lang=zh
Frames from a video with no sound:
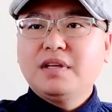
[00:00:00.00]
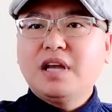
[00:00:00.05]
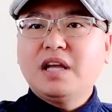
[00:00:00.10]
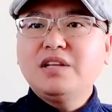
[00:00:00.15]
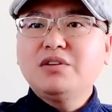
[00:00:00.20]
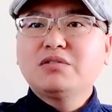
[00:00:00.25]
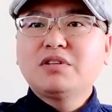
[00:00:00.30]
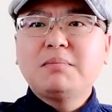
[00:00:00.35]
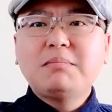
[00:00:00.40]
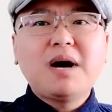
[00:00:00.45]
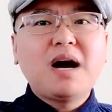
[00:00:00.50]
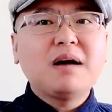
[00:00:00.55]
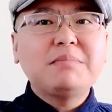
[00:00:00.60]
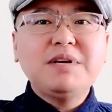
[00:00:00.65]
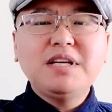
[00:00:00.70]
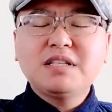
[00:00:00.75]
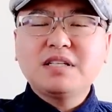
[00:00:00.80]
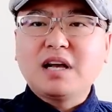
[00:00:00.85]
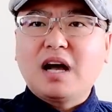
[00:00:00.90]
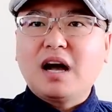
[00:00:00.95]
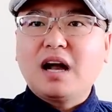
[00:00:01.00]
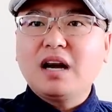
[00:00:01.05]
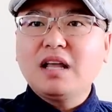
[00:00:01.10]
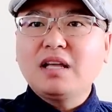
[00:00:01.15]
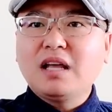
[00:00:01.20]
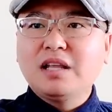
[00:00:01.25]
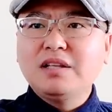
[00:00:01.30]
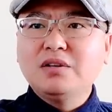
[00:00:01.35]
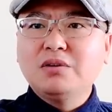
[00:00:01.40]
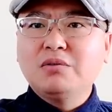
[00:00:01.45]
研究他妈逼啥
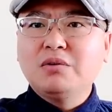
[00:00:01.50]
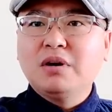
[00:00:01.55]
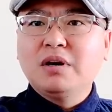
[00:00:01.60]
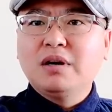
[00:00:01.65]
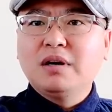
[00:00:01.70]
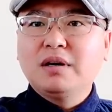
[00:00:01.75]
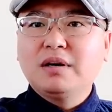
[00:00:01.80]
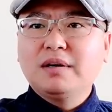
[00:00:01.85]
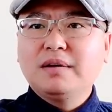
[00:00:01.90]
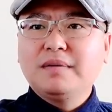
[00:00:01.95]
了？研究啊？